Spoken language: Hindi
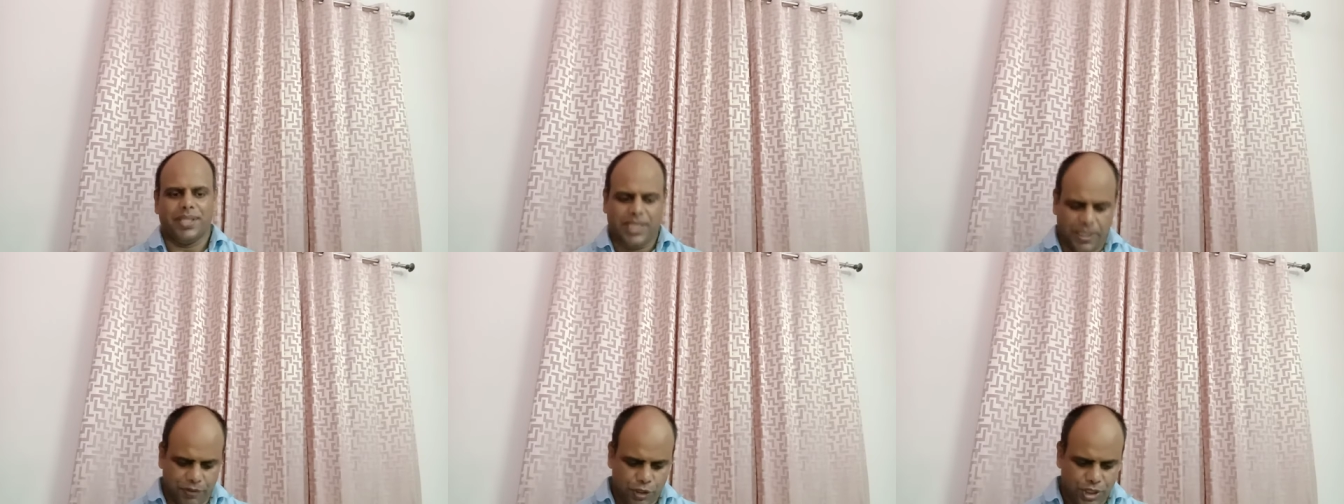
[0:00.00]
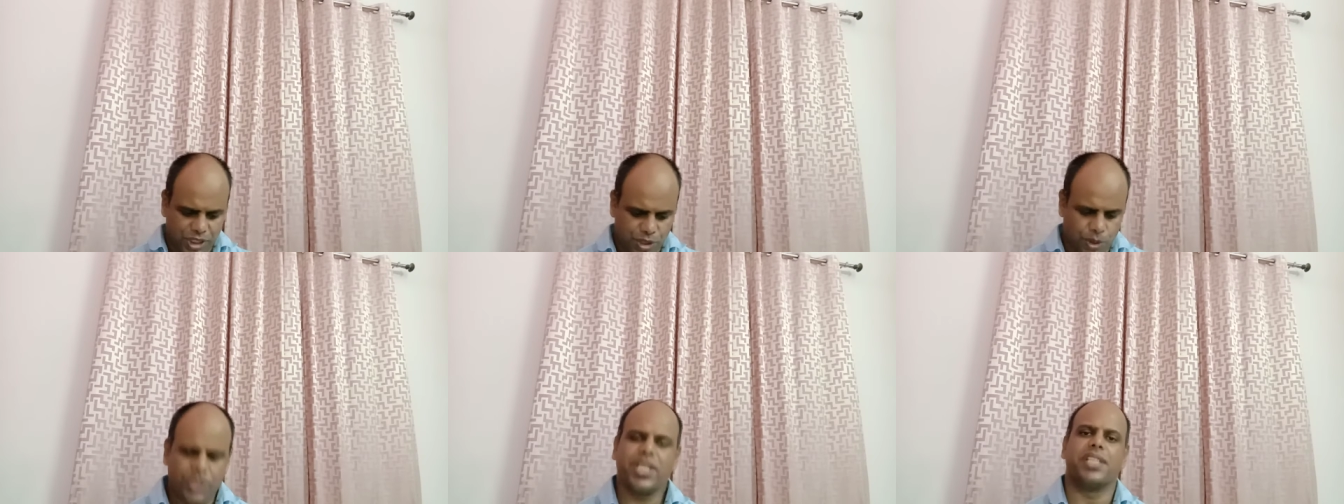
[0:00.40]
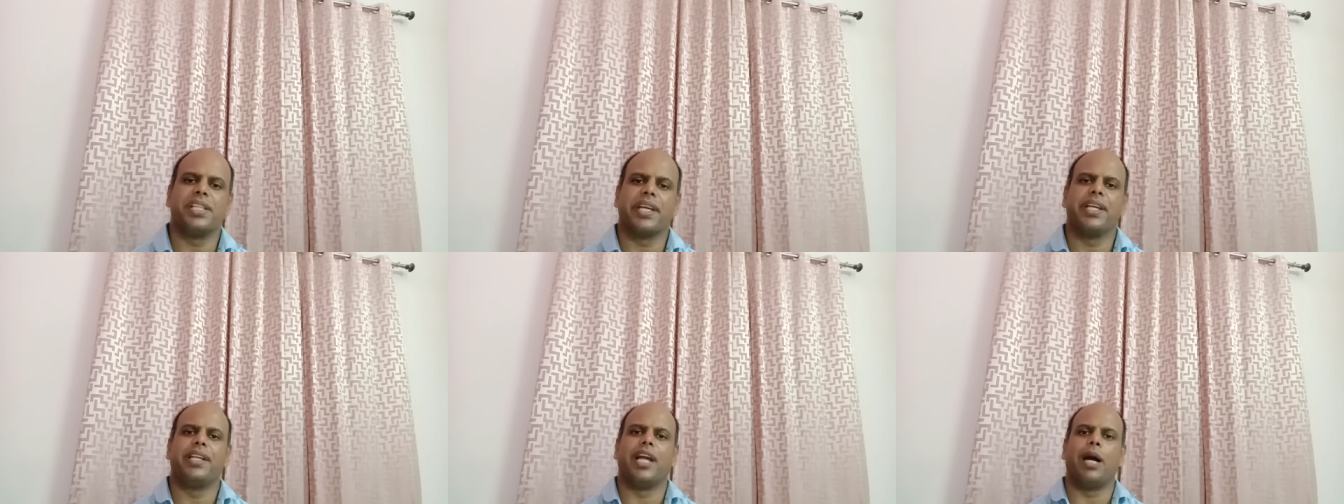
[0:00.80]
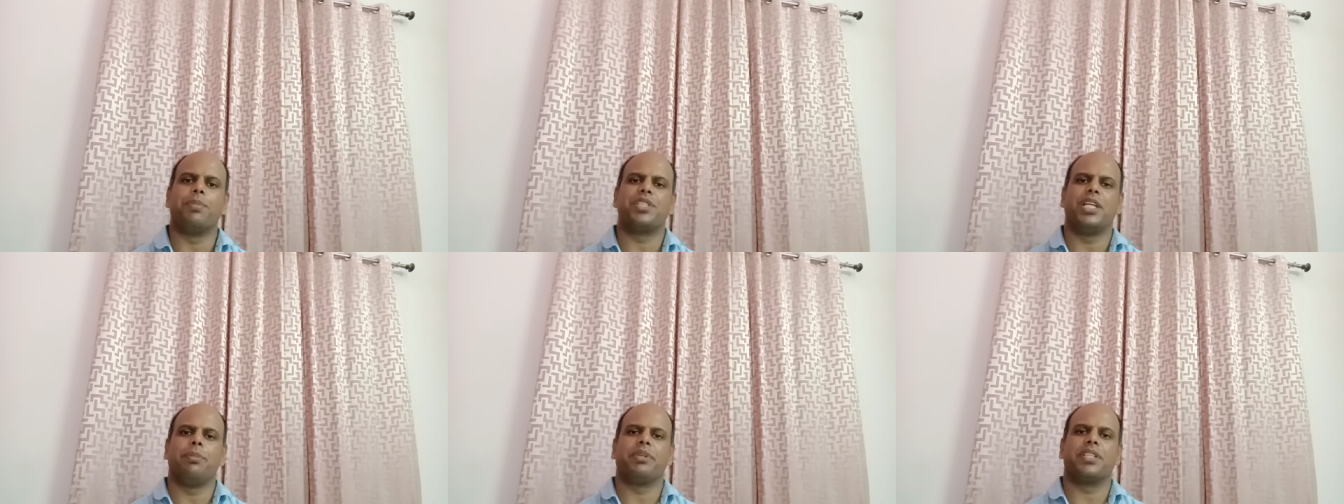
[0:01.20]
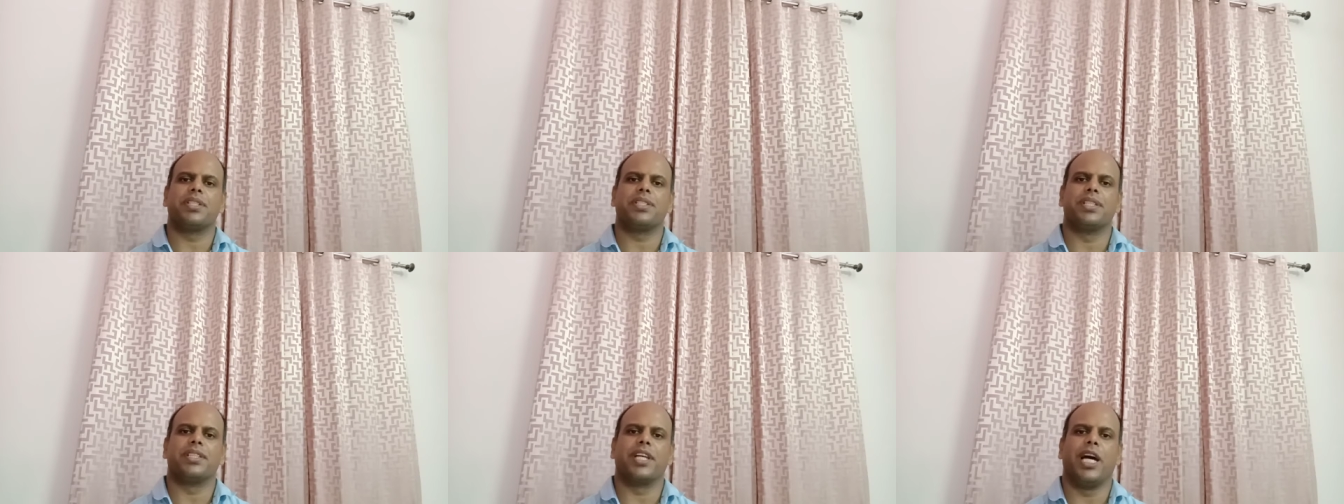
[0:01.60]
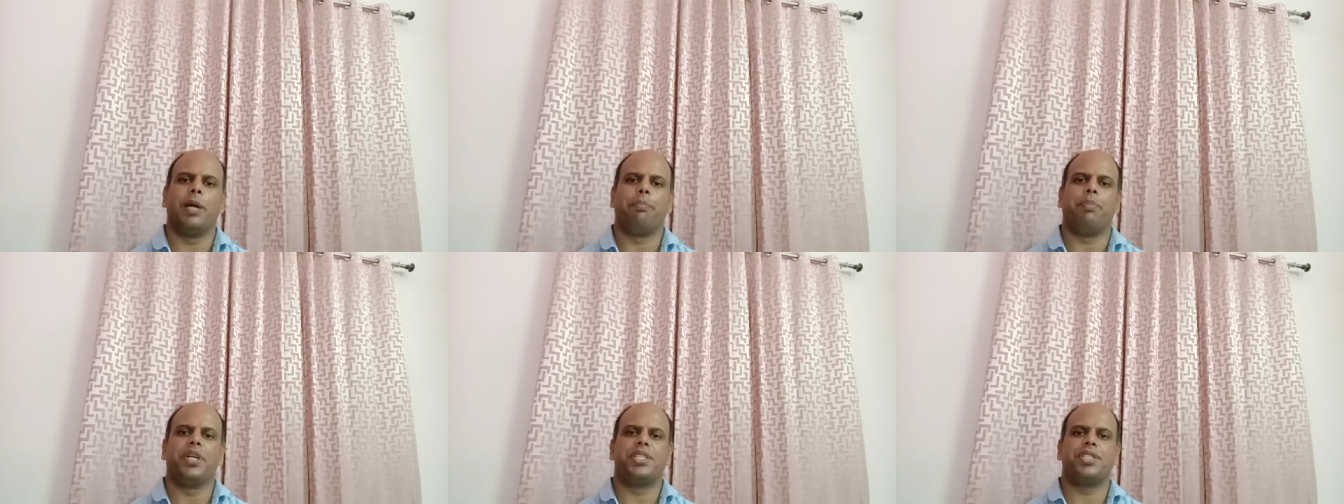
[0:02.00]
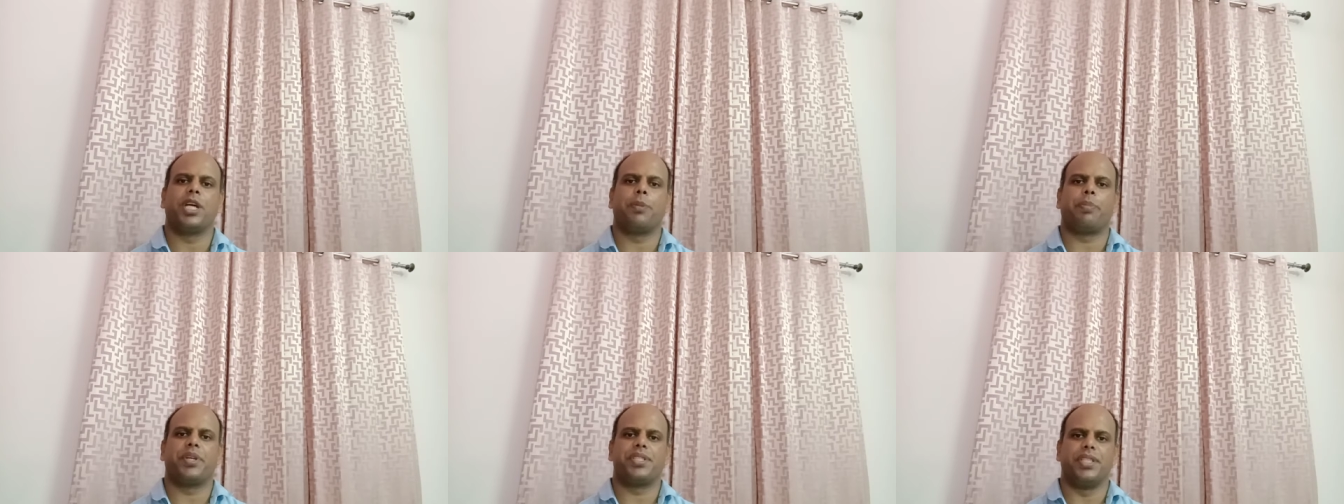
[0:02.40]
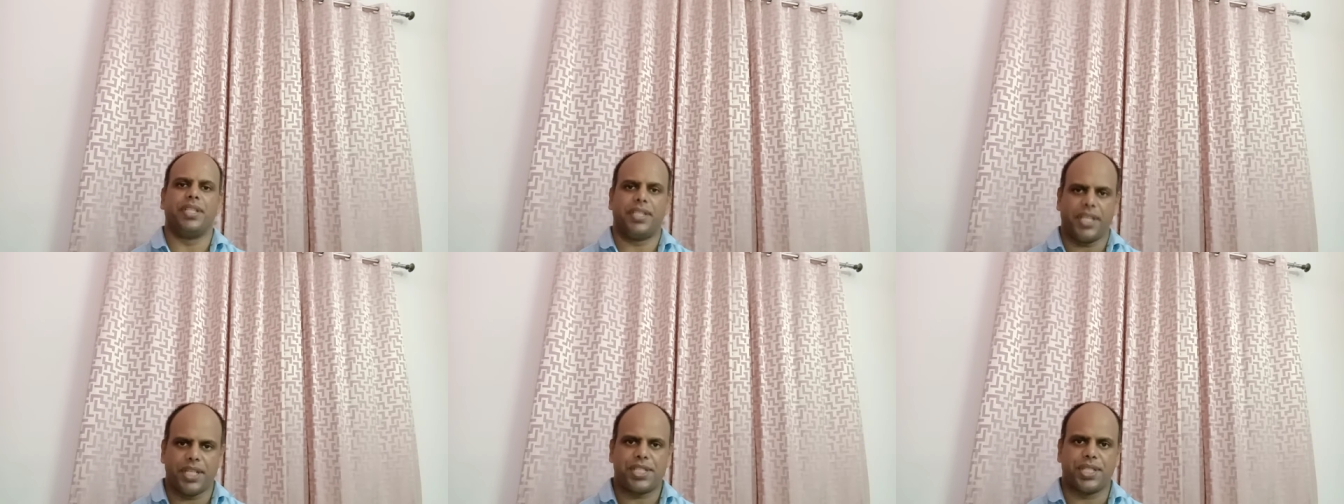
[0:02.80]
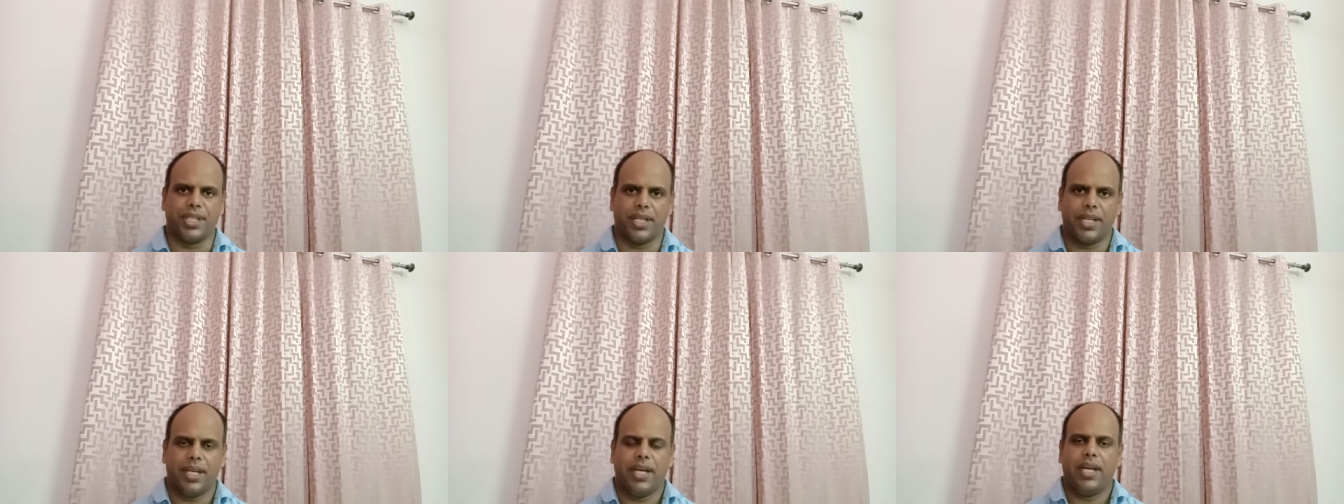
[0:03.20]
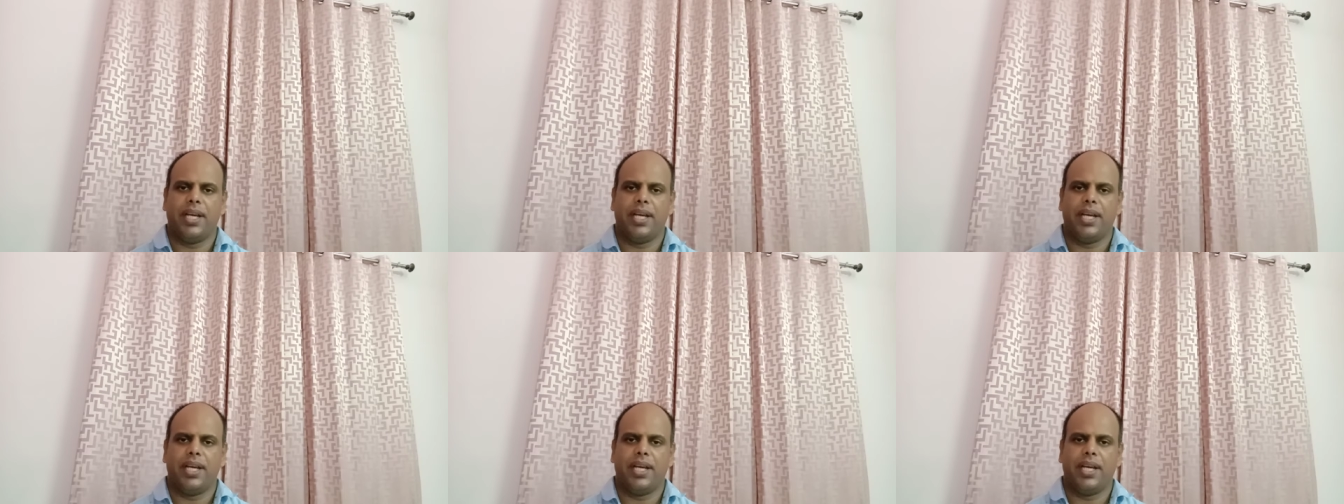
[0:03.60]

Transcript: देवी सजनो जैसा कि नाम से ही पता चलता है पिक्चर प्रेजेंटेशन